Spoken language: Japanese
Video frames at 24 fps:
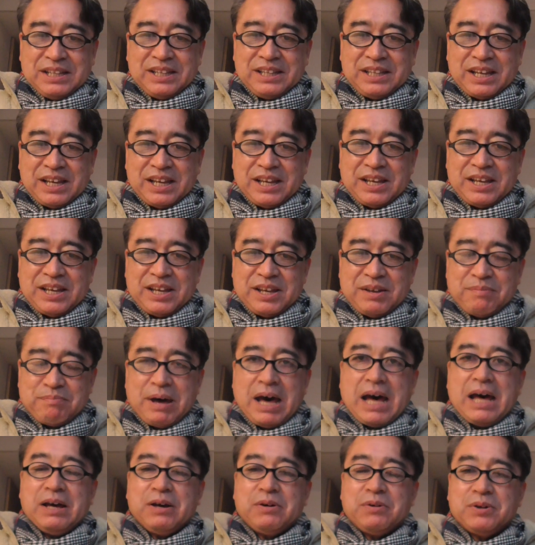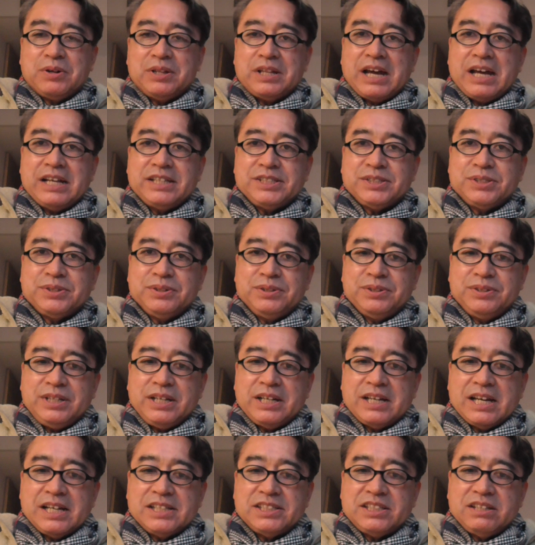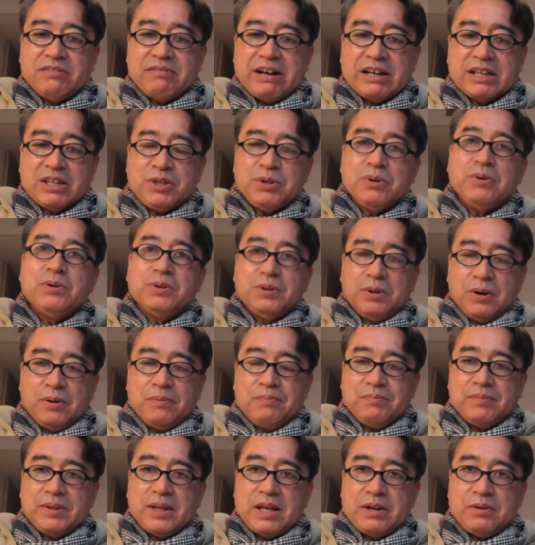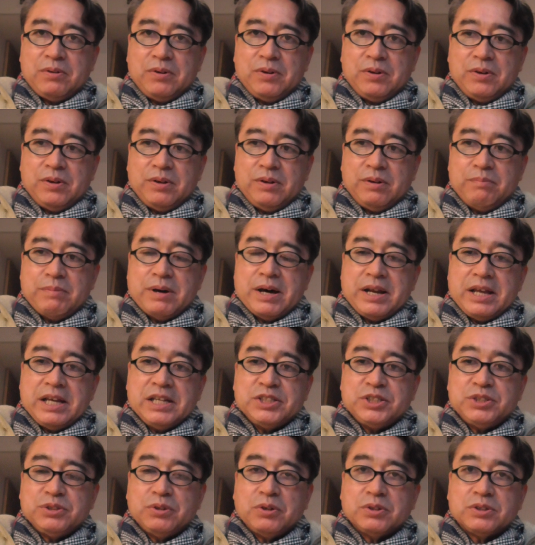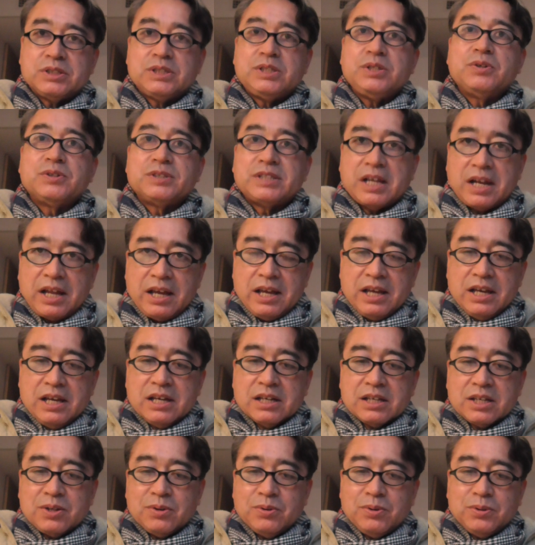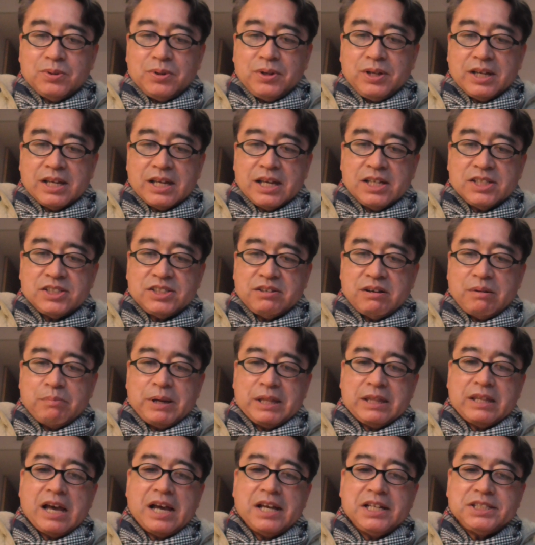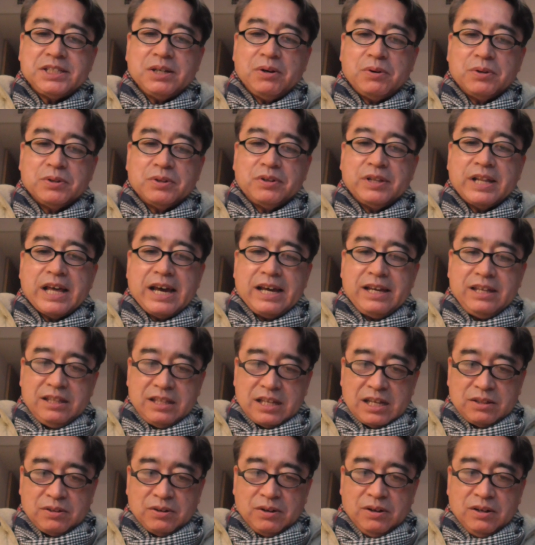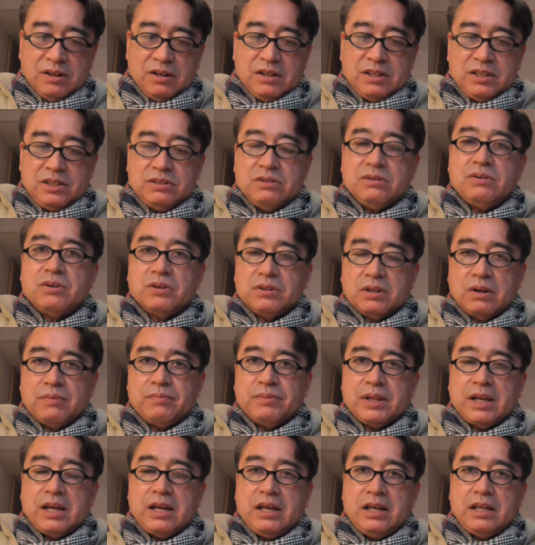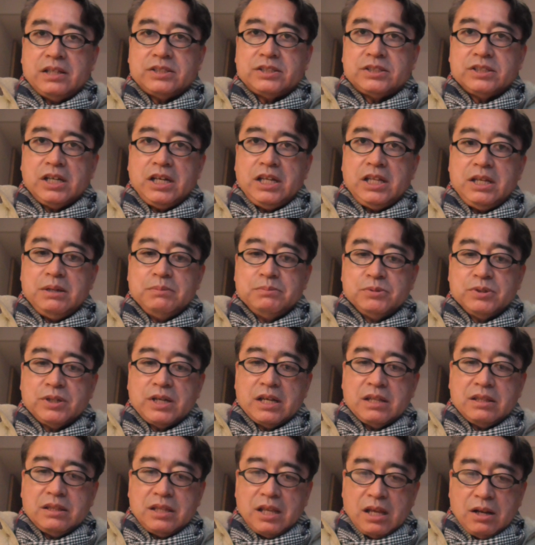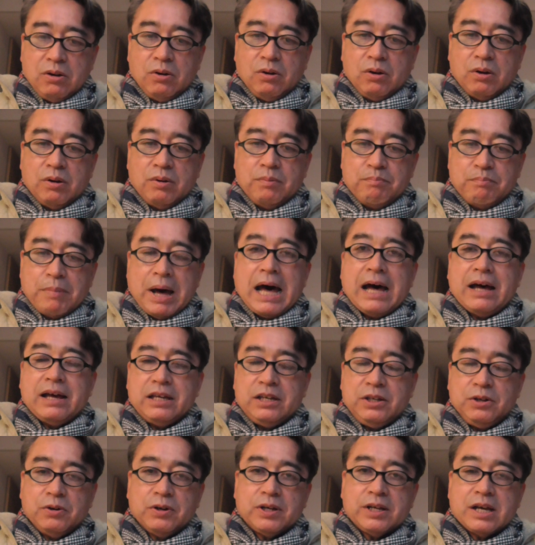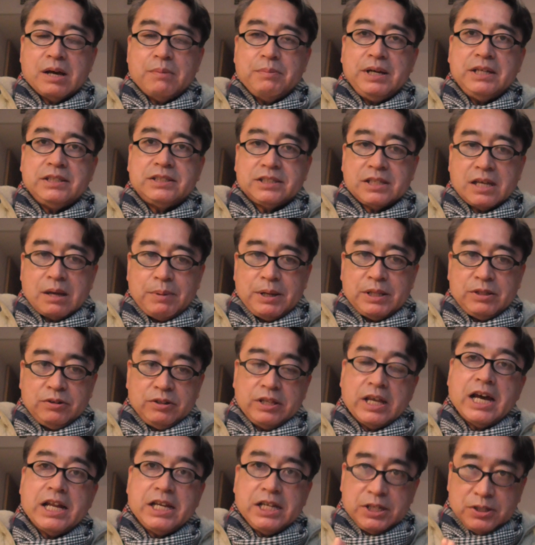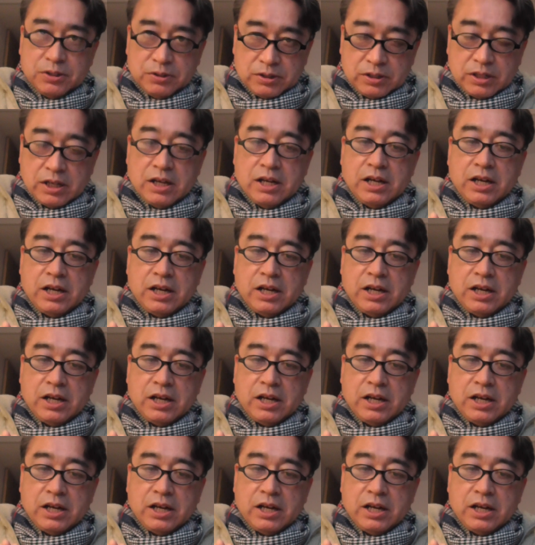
でまあこの第1クールに関しては強度あの、まあ、練習の強さね強度に関してはまあ大したことないんでと。いうこと、えー、次に向けての、まあ、4日目5日目という第2クール、